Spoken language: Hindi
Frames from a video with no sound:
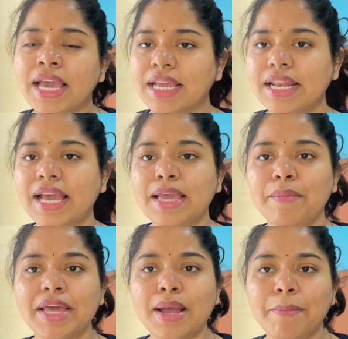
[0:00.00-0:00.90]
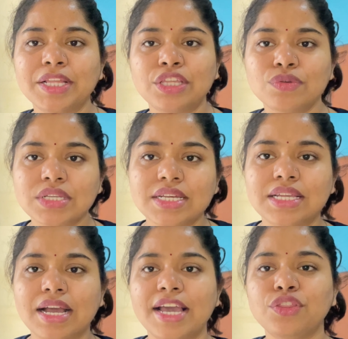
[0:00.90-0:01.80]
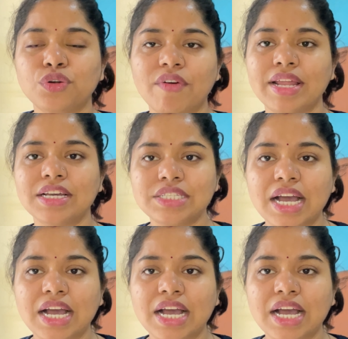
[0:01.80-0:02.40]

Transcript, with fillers: कि नहीं मेरा पति उसका सगाई तुड़वाना